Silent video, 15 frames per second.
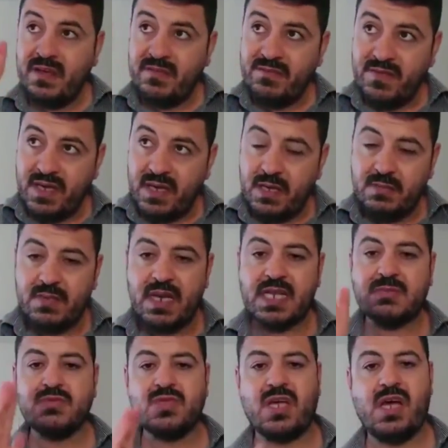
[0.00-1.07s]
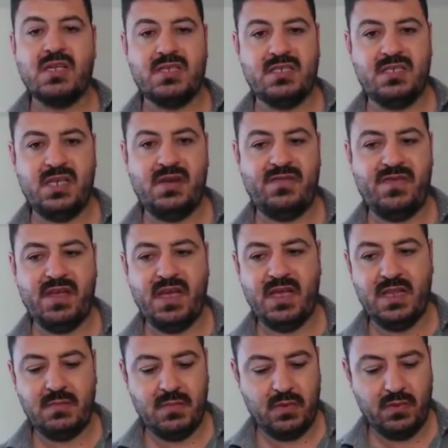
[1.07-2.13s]
في ناس متخصصين في
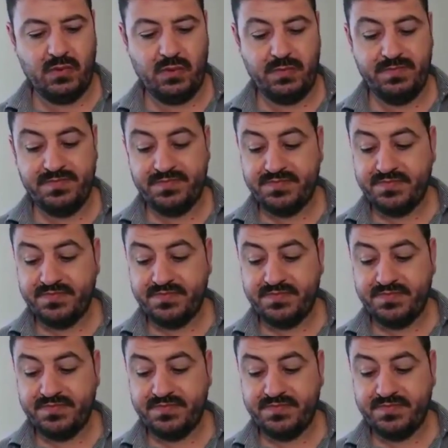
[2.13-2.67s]
هذا الموضوع